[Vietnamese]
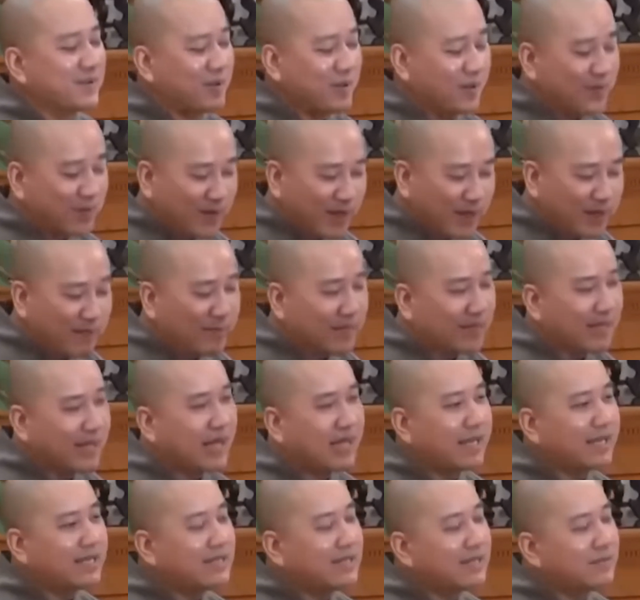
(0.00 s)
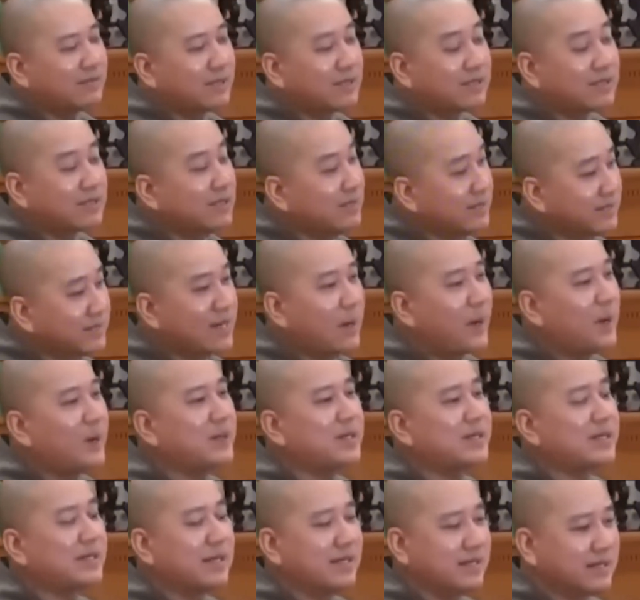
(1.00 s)
nhiều khi mình thấy trong cái tương đối
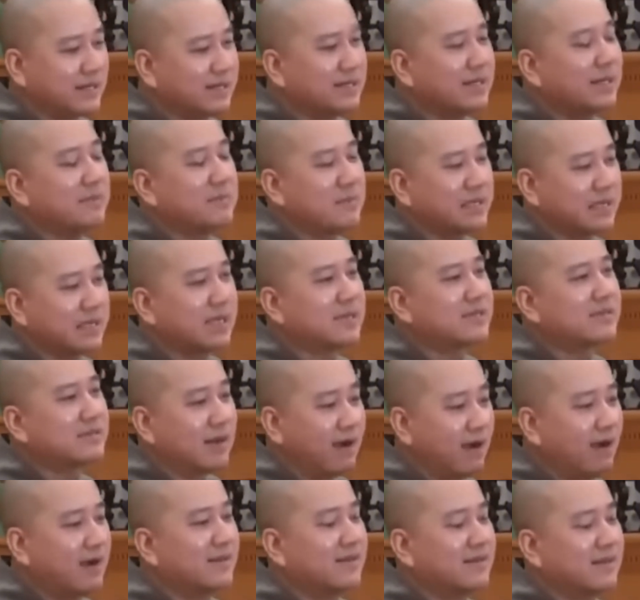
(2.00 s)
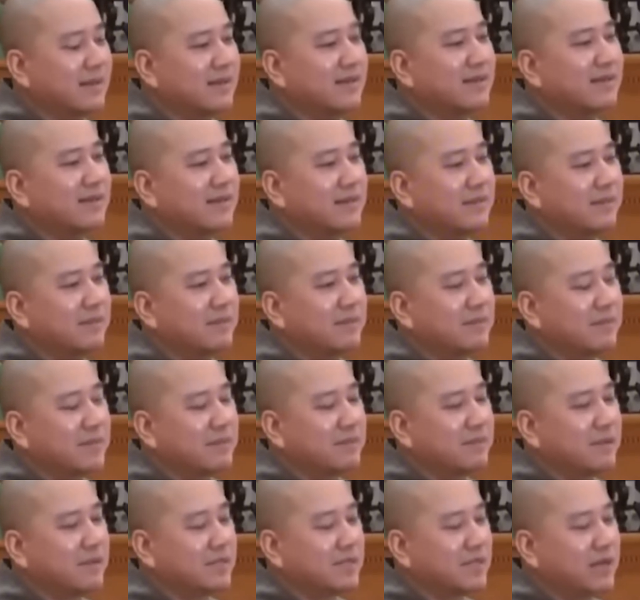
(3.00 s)
thì hình như là mình đã trọn rồi
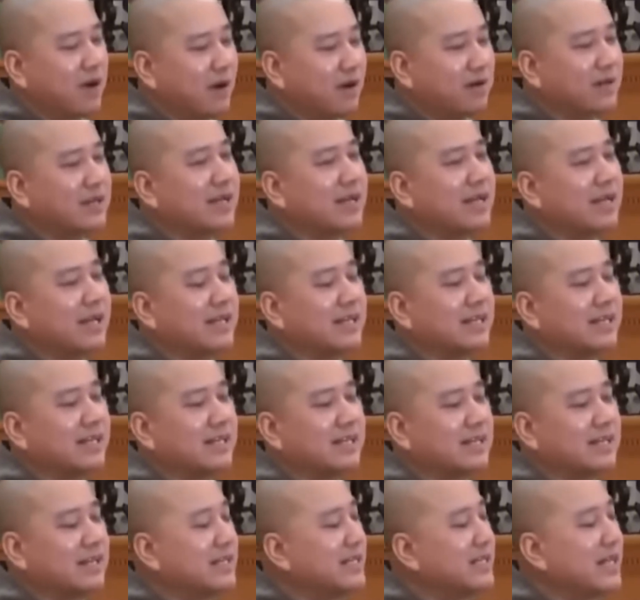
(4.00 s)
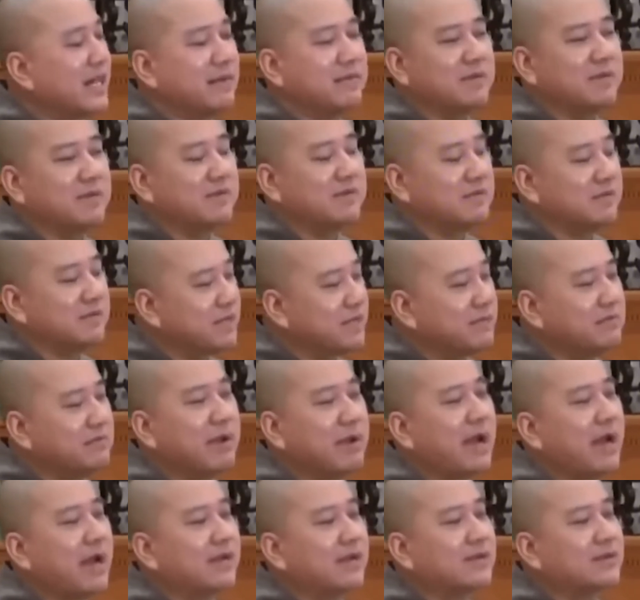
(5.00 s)
nhưng mà trọn đây là gì khi nào mình viên
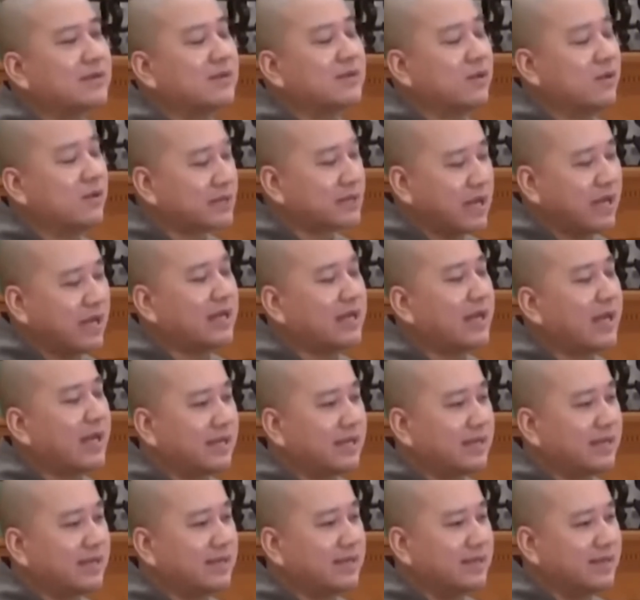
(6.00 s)
mãn cuộc đời này